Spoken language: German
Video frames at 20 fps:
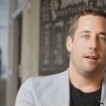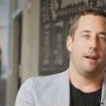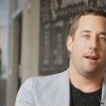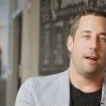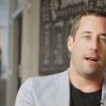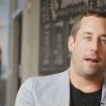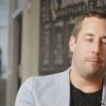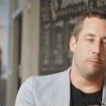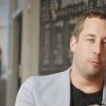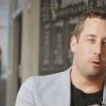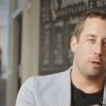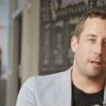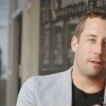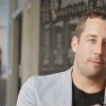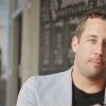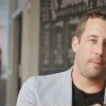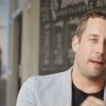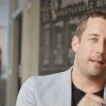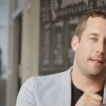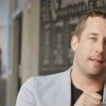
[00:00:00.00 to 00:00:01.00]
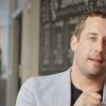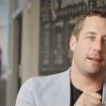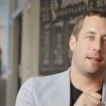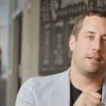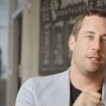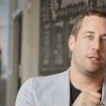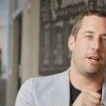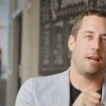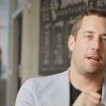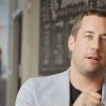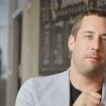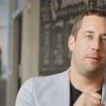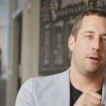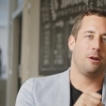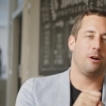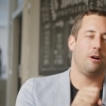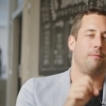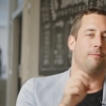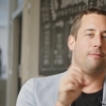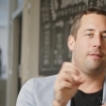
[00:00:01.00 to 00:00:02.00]
äh, einen Monatsbeitrag geschenkt
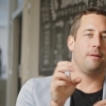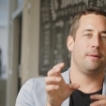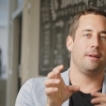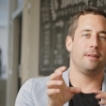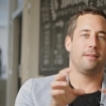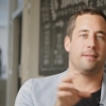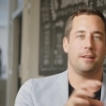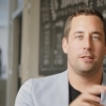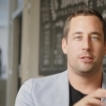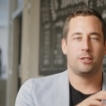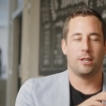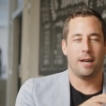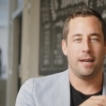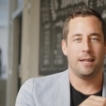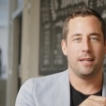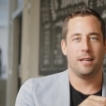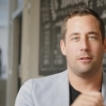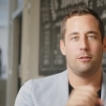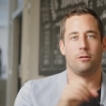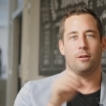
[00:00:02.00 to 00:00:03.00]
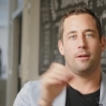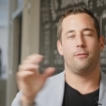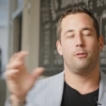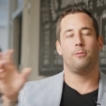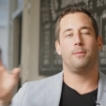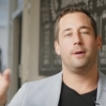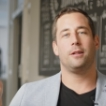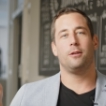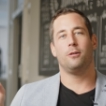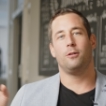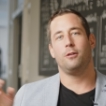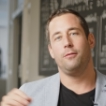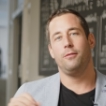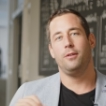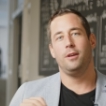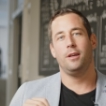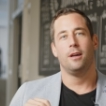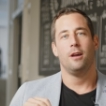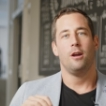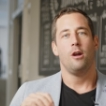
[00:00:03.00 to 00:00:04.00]
bekommt, wenn man sich entscheidet oder wo man
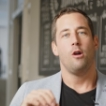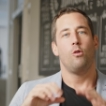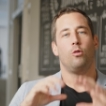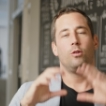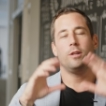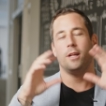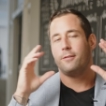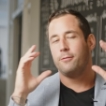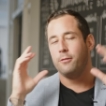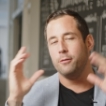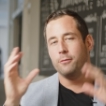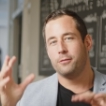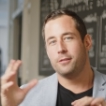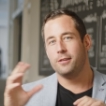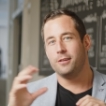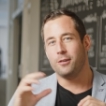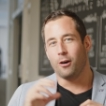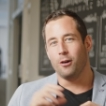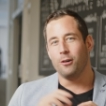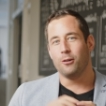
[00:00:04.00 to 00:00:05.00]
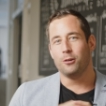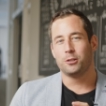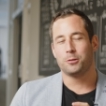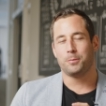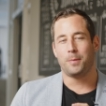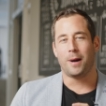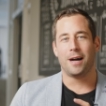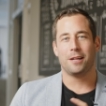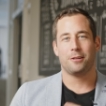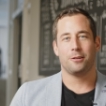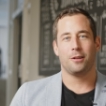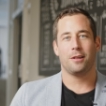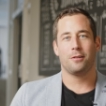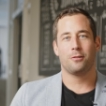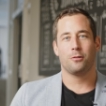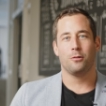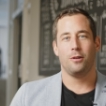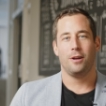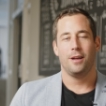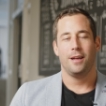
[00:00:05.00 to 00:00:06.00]
irgendwie 150 Euro spart oder
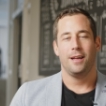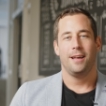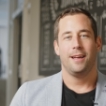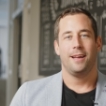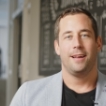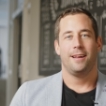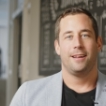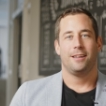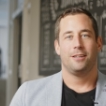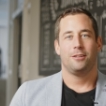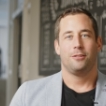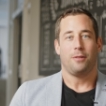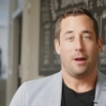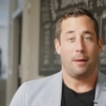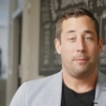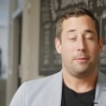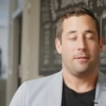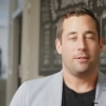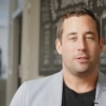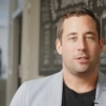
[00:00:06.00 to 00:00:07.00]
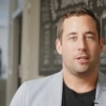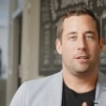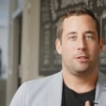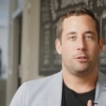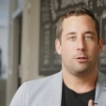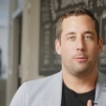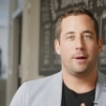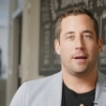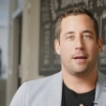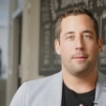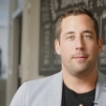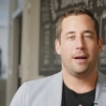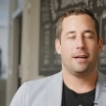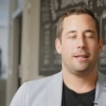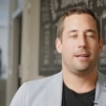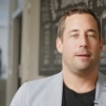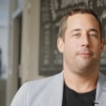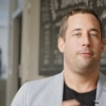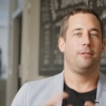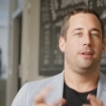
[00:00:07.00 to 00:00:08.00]
so? Habt ihr wahrscheinlich schon mal
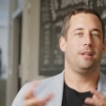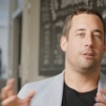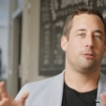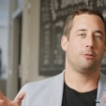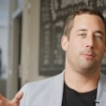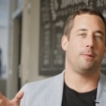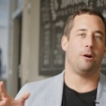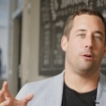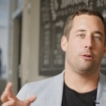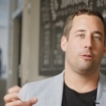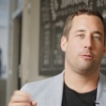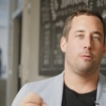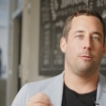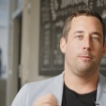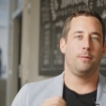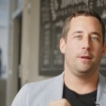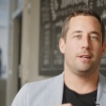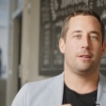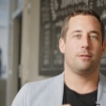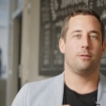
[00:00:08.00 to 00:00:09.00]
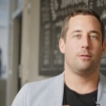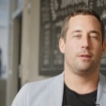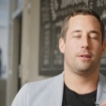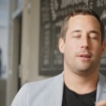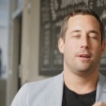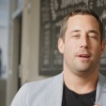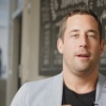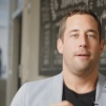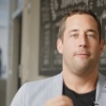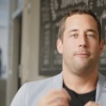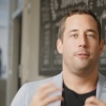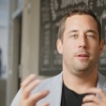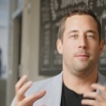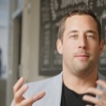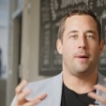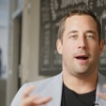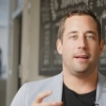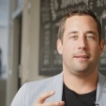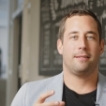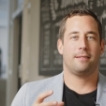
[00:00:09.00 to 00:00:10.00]
gemacht, haben viele schon mal ausprobiert und für die
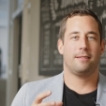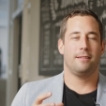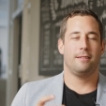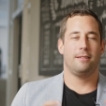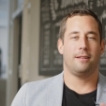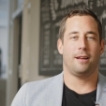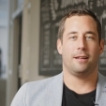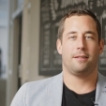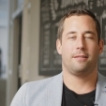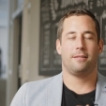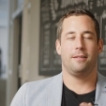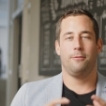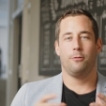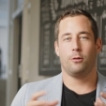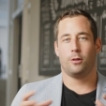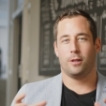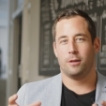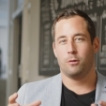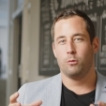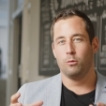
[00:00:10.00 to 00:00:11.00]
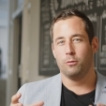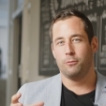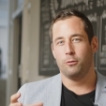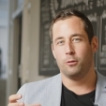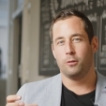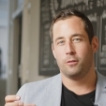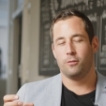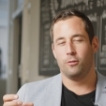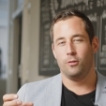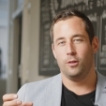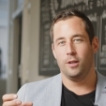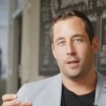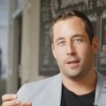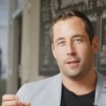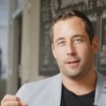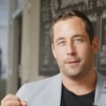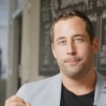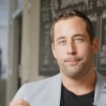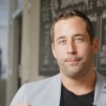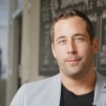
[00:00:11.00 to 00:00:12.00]
meisten hat es nicht wirklich gut
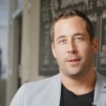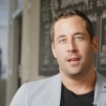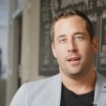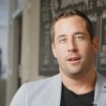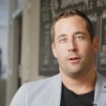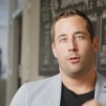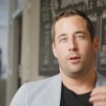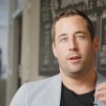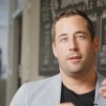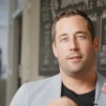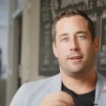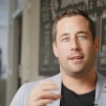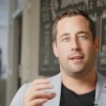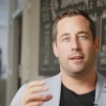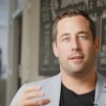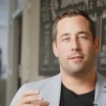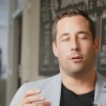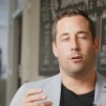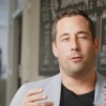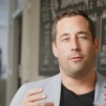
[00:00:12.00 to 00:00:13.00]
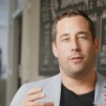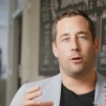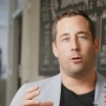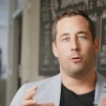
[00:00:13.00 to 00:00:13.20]
funktioniert. Ich sage dir jetzt auch